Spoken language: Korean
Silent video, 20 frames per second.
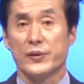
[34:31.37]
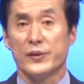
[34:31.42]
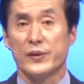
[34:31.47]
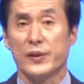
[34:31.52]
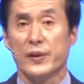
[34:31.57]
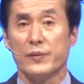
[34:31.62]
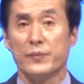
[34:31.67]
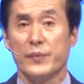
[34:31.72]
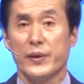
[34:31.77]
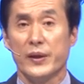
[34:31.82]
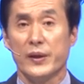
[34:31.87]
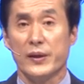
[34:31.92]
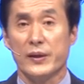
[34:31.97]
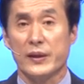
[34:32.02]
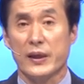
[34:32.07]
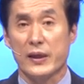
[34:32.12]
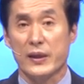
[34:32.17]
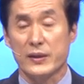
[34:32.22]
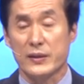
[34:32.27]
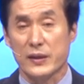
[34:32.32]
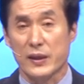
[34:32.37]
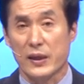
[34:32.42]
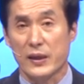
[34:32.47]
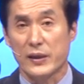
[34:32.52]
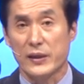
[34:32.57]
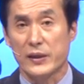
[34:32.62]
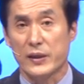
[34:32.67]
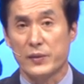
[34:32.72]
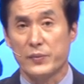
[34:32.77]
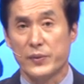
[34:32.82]
영맥을 따라서
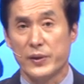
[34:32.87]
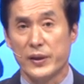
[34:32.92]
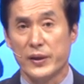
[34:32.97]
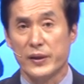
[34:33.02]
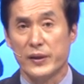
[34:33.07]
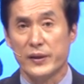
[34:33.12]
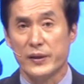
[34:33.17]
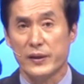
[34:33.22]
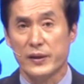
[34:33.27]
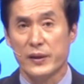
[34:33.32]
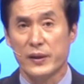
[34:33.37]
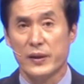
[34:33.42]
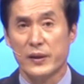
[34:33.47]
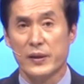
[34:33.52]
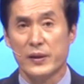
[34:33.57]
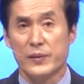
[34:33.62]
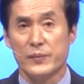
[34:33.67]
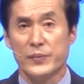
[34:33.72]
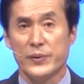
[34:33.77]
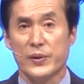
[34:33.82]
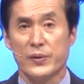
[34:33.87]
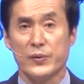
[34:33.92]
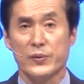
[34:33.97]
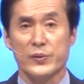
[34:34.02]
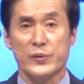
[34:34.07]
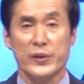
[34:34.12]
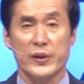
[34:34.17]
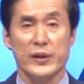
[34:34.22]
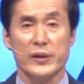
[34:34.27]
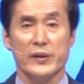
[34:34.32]
가기 때문에
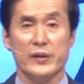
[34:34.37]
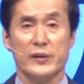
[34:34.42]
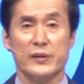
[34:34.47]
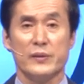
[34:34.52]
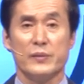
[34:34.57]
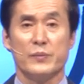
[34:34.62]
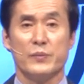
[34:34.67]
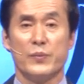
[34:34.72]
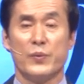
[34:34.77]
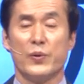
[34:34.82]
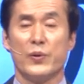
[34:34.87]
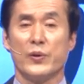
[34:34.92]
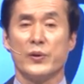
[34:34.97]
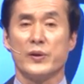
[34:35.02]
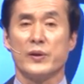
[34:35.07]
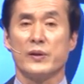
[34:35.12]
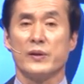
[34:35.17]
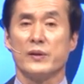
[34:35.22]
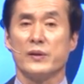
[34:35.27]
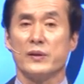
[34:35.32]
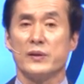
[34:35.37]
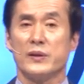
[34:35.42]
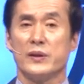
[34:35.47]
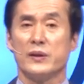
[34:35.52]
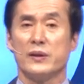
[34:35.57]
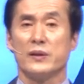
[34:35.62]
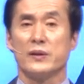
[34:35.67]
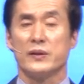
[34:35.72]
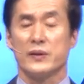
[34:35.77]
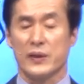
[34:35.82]
평소에는 몰랐던
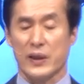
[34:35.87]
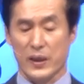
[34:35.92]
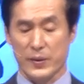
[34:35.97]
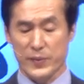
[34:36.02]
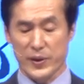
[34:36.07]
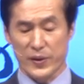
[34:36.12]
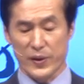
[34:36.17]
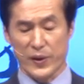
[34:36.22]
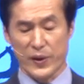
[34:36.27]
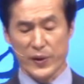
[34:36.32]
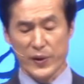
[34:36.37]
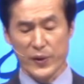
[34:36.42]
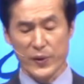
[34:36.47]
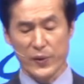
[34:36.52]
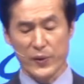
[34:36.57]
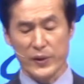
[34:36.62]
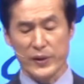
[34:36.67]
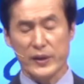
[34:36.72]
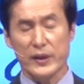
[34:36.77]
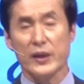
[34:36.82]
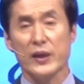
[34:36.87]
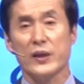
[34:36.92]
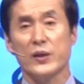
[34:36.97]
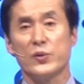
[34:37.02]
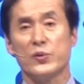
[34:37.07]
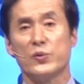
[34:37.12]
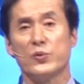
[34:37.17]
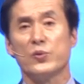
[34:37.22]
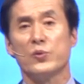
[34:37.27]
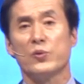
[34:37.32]
것이 그 사람이 어려울 때
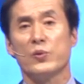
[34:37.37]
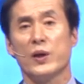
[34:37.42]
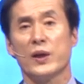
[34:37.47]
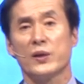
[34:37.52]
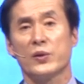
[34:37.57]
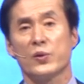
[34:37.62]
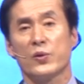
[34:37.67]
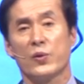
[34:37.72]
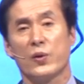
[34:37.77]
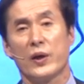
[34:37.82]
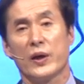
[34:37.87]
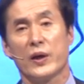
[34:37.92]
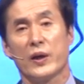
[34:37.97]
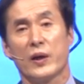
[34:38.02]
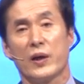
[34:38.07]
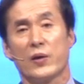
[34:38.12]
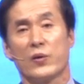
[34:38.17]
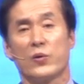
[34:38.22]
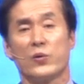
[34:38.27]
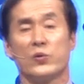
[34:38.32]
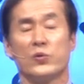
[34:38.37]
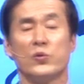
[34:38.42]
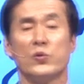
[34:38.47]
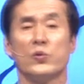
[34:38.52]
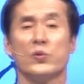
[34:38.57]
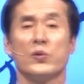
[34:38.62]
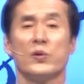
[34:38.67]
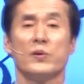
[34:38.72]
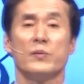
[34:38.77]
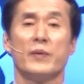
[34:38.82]
누구와 통화를 하고
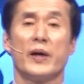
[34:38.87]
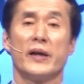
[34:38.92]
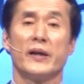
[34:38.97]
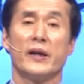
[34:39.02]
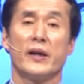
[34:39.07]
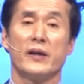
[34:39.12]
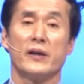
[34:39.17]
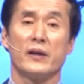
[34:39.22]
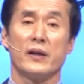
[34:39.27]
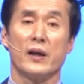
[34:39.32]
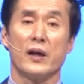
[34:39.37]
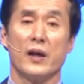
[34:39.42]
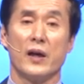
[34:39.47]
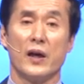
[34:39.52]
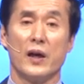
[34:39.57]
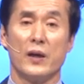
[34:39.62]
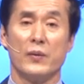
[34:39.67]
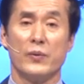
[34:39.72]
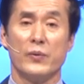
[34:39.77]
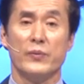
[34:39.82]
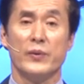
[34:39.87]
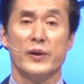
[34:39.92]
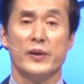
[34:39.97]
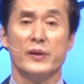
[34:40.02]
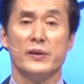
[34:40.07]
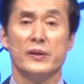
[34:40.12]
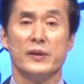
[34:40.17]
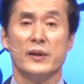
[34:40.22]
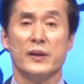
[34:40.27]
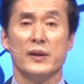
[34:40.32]
누구를 만나는가
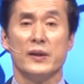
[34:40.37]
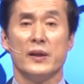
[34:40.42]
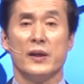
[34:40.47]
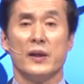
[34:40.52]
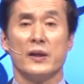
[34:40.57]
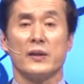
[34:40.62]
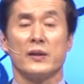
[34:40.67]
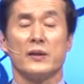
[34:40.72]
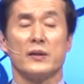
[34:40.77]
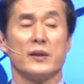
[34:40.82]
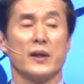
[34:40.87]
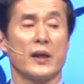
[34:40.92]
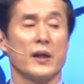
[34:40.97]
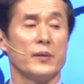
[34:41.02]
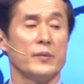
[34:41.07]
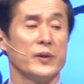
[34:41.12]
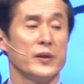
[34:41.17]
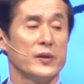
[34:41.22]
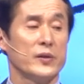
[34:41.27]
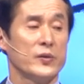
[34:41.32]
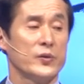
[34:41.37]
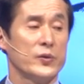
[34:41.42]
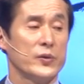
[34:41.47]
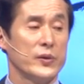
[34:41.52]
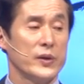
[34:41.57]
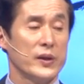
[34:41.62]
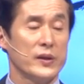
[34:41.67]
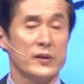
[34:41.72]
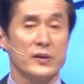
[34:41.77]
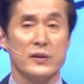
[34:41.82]
보면은 그 사람이
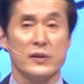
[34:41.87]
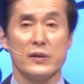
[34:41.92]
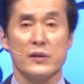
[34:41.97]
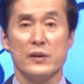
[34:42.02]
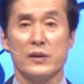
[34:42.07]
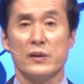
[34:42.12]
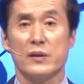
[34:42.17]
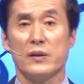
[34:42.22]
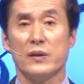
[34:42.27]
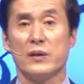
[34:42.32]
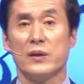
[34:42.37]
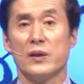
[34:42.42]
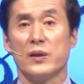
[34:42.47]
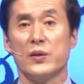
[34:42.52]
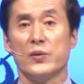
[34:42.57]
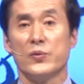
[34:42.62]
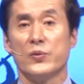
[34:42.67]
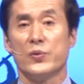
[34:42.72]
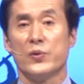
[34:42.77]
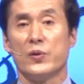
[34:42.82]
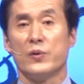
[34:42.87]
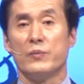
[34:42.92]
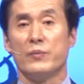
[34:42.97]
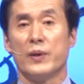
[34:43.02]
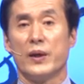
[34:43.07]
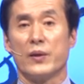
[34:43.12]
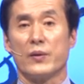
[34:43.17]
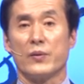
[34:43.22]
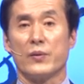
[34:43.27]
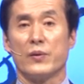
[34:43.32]
뒤에서
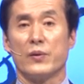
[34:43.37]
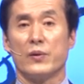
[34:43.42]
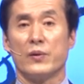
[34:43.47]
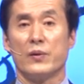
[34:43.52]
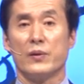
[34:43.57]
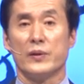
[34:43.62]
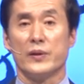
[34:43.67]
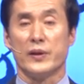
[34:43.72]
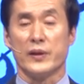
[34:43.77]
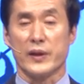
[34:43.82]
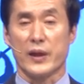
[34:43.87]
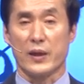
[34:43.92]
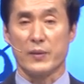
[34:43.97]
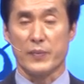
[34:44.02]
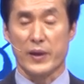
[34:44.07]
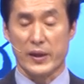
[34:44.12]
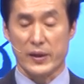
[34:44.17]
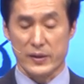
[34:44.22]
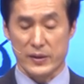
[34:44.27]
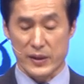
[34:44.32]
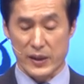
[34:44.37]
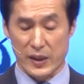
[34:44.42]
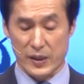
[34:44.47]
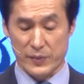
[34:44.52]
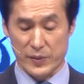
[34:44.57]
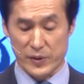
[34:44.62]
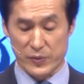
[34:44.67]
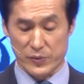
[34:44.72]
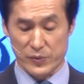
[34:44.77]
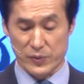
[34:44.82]
후원받고 영향받는
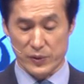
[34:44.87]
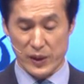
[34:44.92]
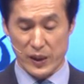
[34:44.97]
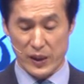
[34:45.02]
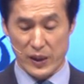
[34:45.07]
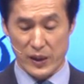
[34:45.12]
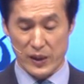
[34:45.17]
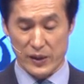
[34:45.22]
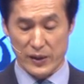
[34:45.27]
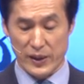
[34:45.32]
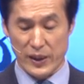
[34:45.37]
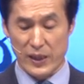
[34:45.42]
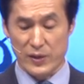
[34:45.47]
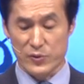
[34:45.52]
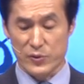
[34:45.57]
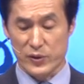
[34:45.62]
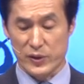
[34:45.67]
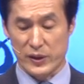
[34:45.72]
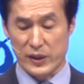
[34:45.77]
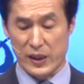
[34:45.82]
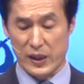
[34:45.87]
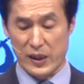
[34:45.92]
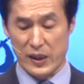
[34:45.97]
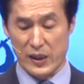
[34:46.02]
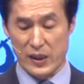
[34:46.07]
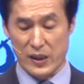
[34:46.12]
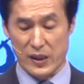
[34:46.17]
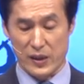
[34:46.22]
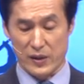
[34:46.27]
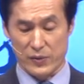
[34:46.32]
사람이 누군가를 알 수
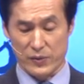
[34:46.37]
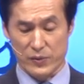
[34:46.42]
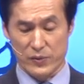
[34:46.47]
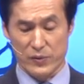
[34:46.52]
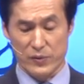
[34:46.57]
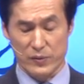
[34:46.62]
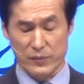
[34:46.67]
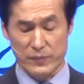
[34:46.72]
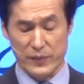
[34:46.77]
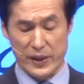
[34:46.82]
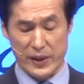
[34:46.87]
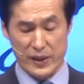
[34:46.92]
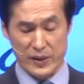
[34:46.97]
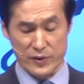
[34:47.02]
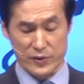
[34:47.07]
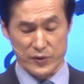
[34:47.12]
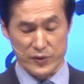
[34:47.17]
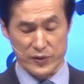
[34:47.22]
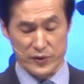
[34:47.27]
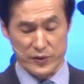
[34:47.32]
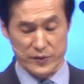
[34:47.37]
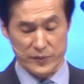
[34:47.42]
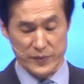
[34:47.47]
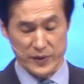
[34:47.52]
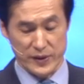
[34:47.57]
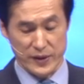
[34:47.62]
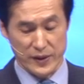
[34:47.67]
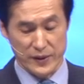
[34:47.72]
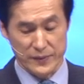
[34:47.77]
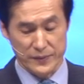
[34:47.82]
있다고 말할 수
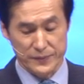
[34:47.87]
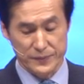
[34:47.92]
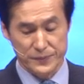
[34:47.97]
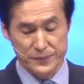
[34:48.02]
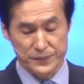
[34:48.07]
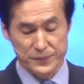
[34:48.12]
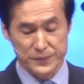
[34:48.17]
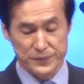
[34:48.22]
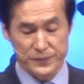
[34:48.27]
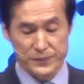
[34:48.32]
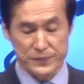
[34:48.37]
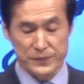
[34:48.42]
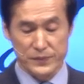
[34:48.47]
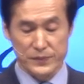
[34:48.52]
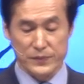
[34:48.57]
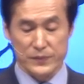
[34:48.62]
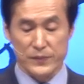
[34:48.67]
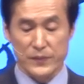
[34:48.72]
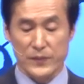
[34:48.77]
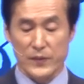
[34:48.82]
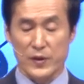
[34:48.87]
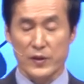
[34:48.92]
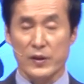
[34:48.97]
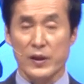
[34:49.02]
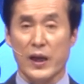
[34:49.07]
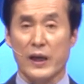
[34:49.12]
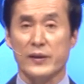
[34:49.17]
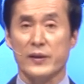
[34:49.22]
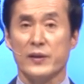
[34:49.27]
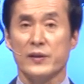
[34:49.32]
있습니다. 그건
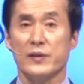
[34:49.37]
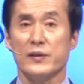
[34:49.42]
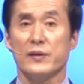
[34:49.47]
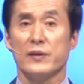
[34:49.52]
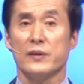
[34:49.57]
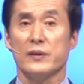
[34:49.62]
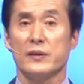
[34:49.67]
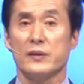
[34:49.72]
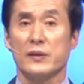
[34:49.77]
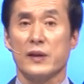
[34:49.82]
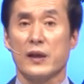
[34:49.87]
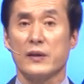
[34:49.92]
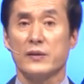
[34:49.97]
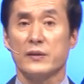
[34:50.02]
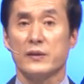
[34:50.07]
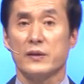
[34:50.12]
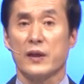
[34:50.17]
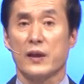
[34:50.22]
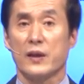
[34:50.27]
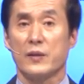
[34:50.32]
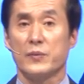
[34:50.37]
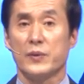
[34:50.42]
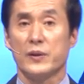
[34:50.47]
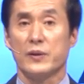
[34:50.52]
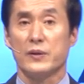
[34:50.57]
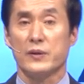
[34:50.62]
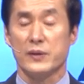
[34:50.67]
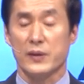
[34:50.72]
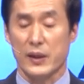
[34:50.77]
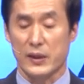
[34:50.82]
같은 영을 가진
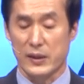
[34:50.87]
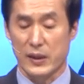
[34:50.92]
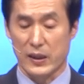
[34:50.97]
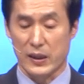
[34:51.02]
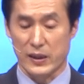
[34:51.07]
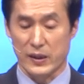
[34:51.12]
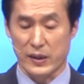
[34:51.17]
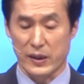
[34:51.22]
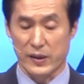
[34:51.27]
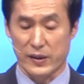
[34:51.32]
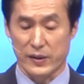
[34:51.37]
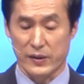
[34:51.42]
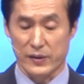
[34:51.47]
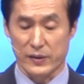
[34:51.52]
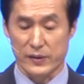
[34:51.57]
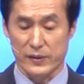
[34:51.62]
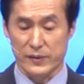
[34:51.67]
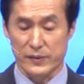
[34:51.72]
사람을 찾아가게 되는 거예요.